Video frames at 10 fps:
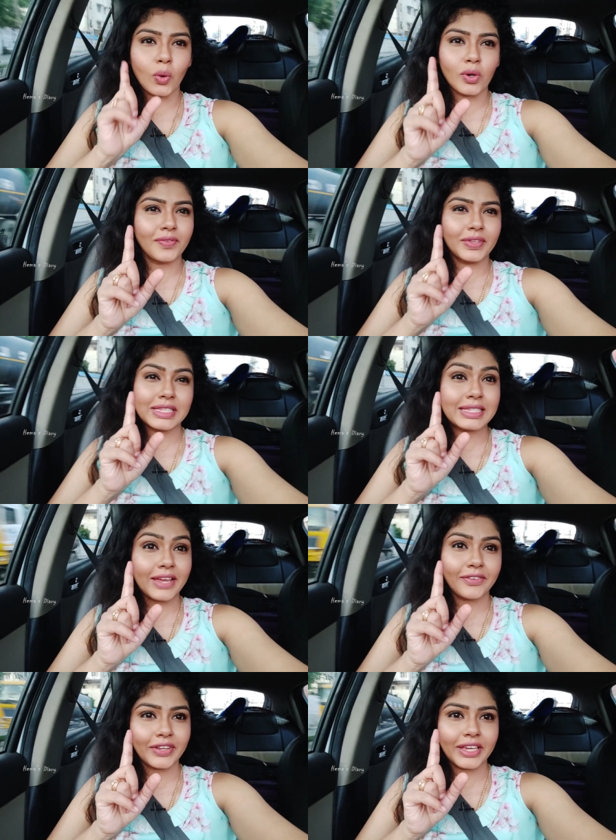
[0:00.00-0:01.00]
ஒன்று வந்து
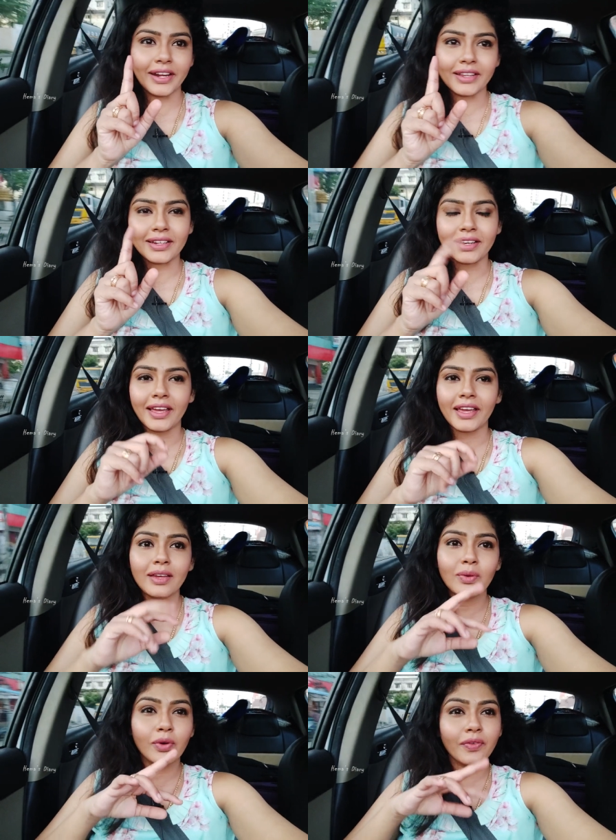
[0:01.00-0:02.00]
சேஃப்டிக்கு எடுத்திருக்கேன்
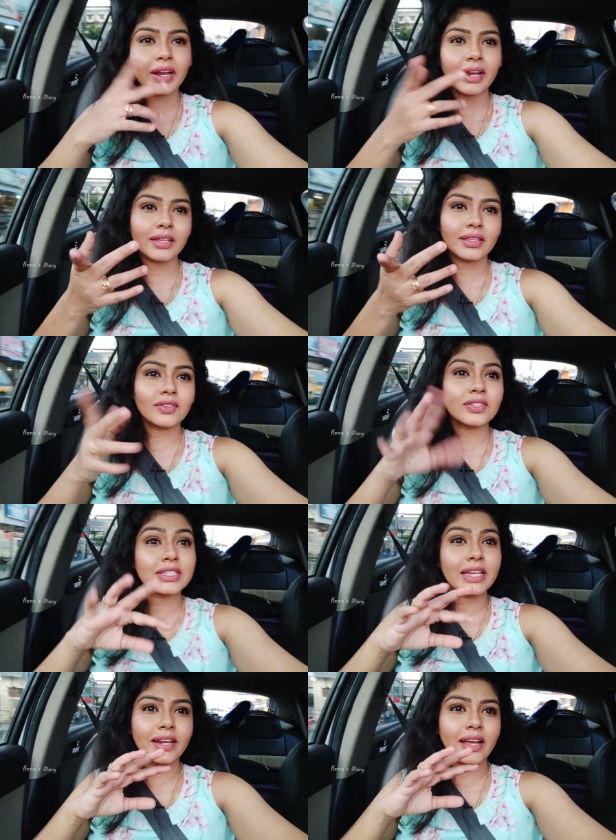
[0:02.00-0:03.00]
ஒரு வேளை ஏதாவது
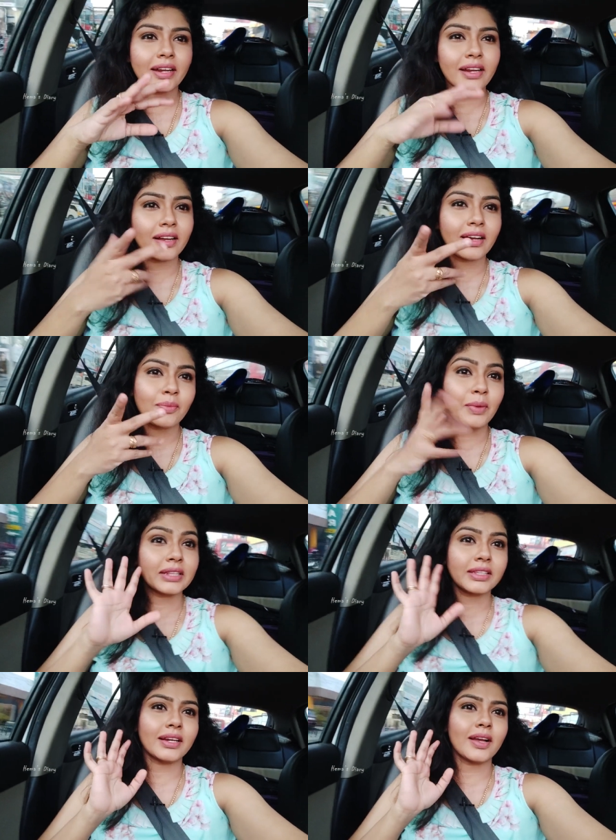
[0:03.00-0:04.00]
செட் ஆகலைன்னா
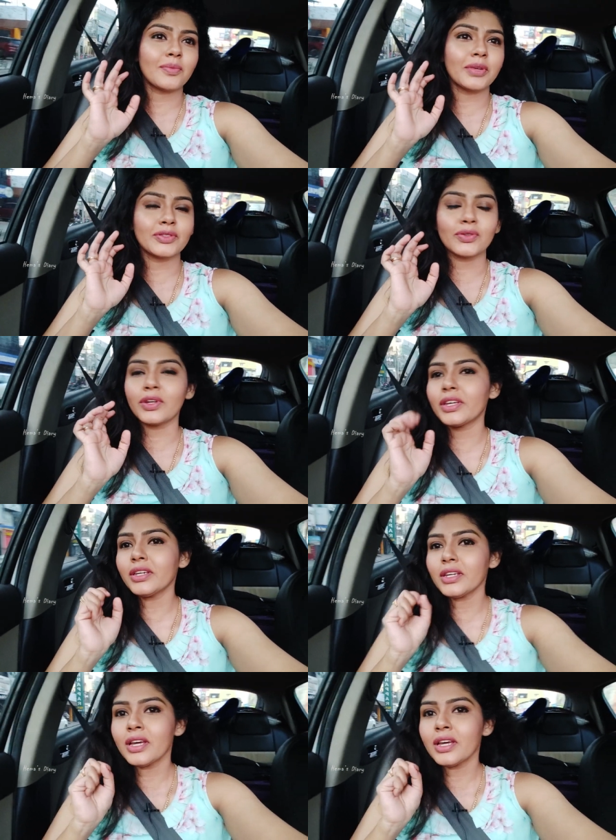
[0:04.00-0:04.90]
மாற்றிக்கலாம் அப்படின்னு சொல்லி